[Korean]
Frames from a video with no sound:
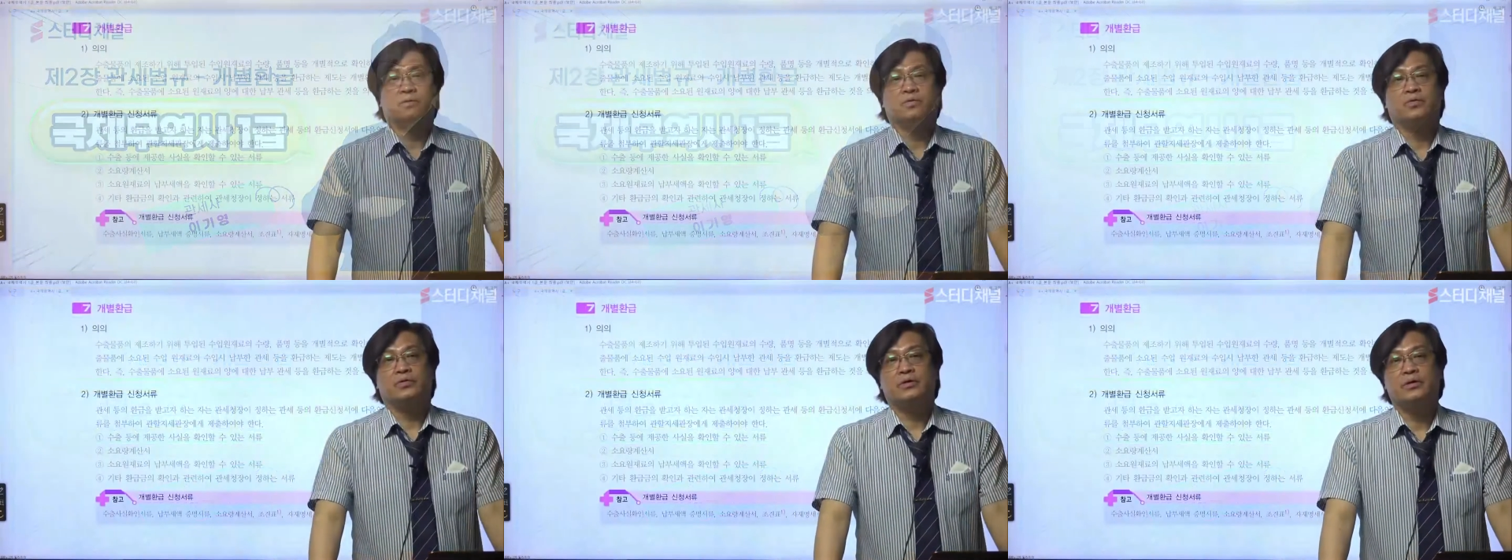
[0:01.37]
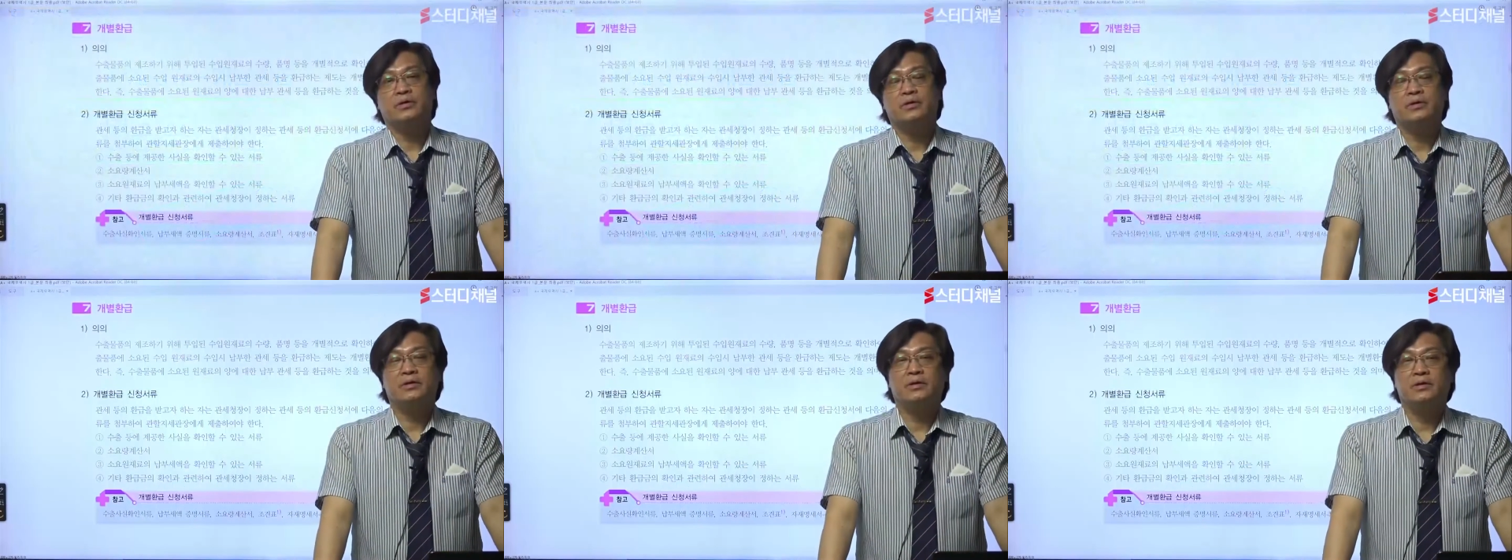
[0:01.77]

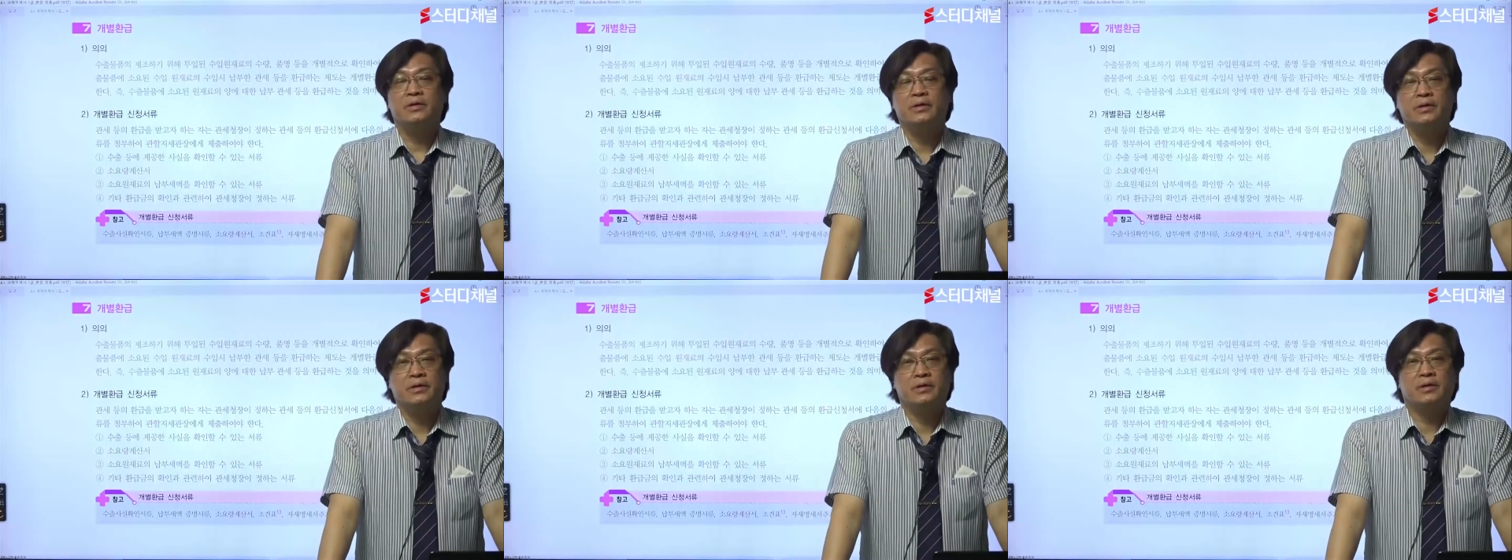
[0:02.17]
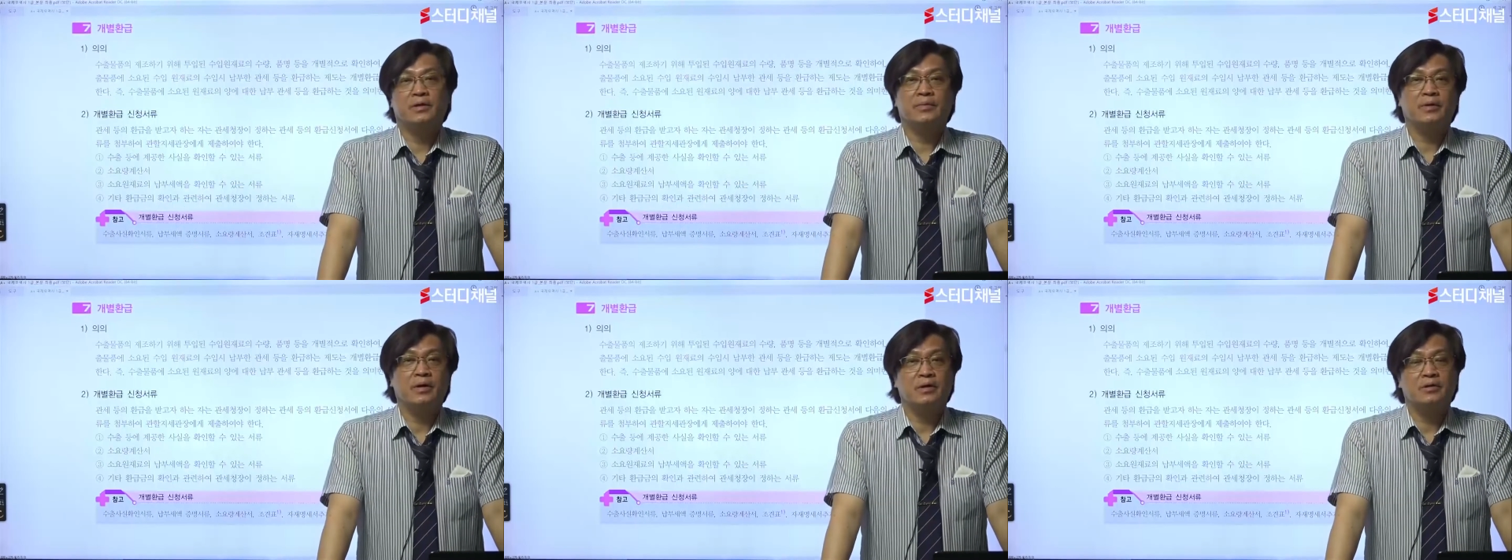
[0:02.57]
교재에는
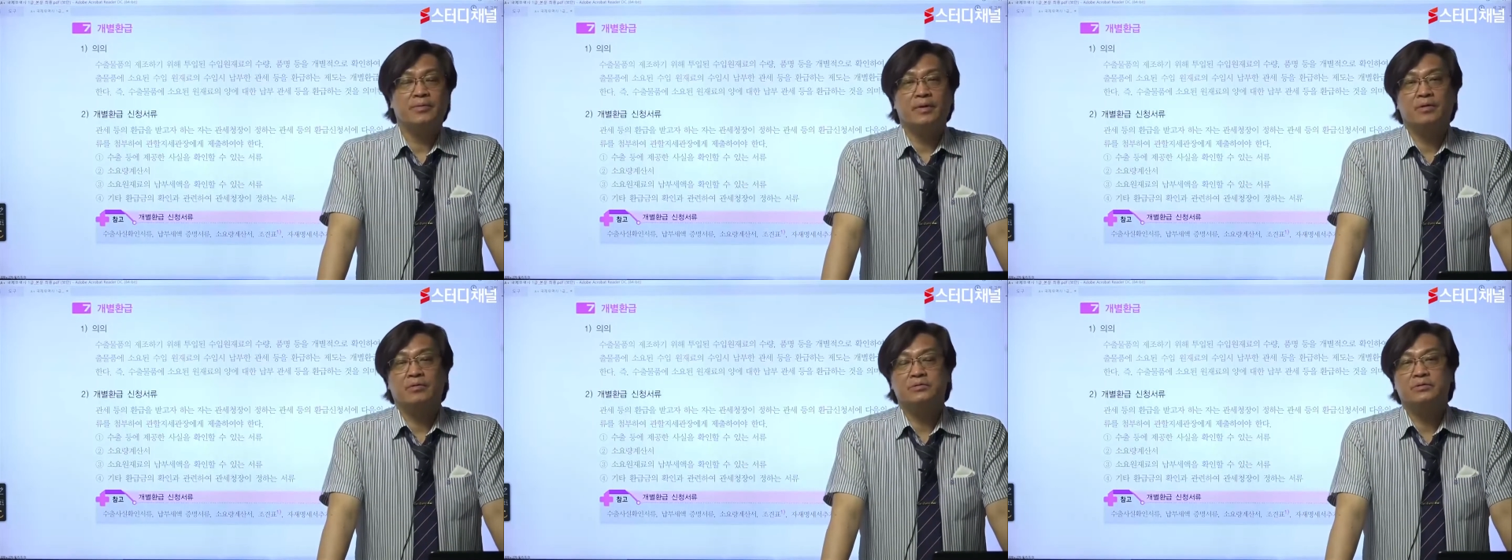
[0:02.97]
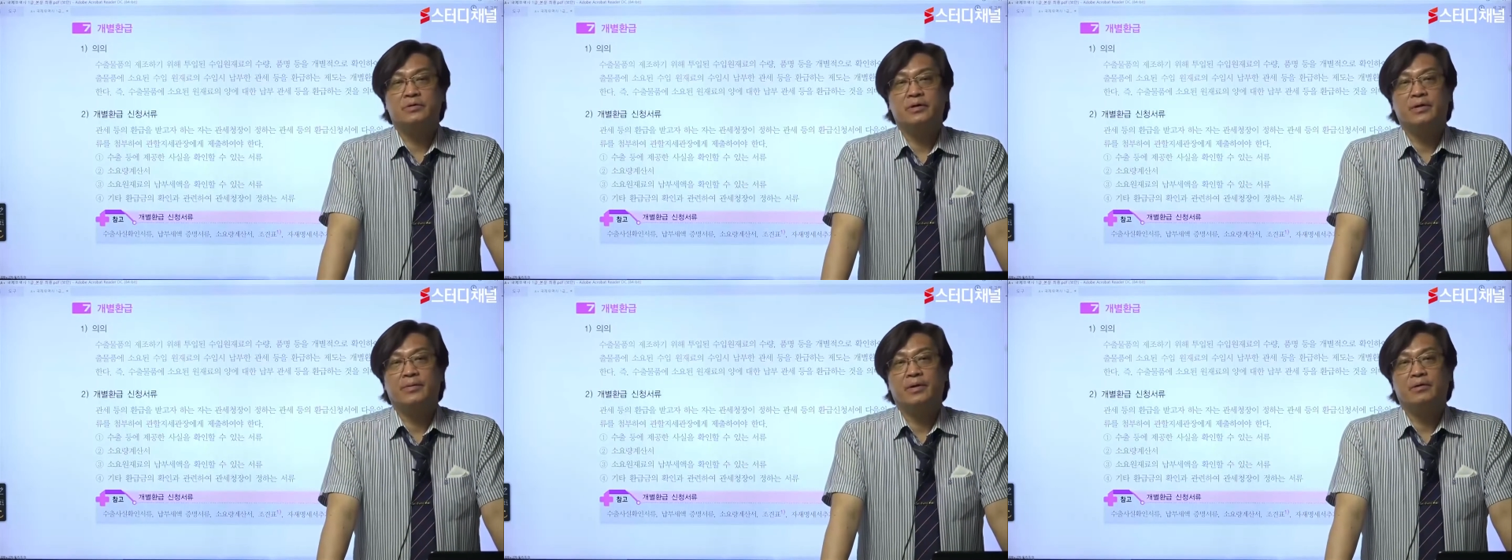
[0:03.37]
개별 환급하고
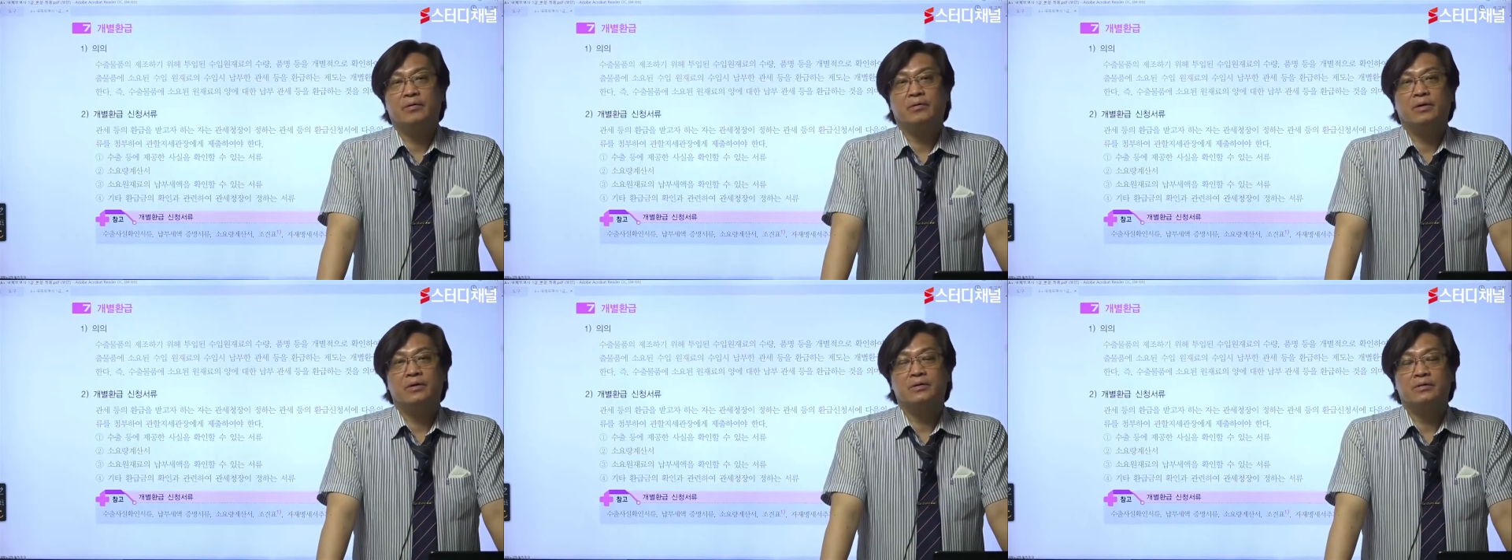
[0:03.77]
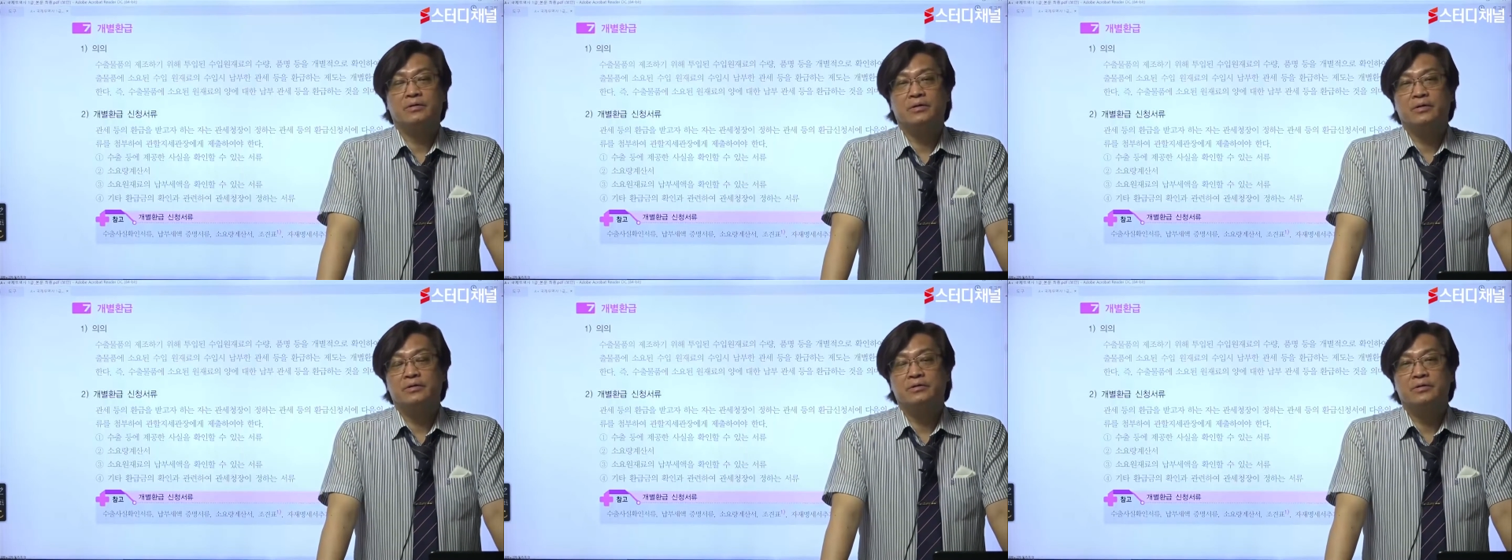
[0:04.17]
정해 환급
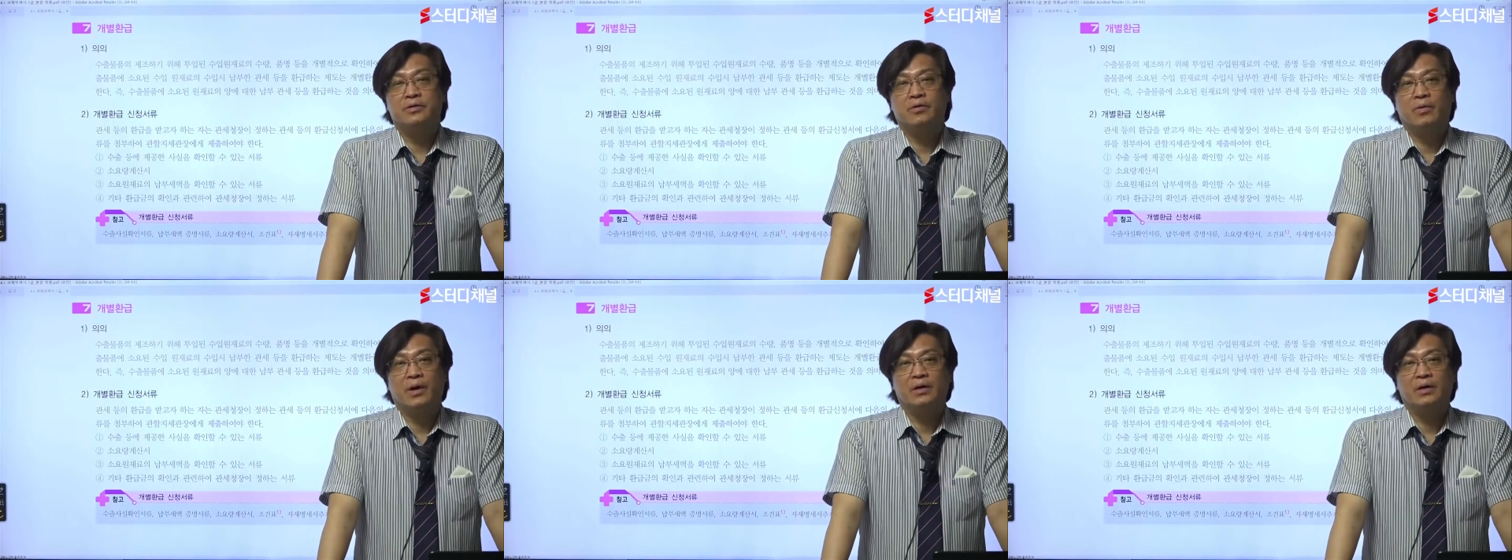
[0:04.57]
관련되어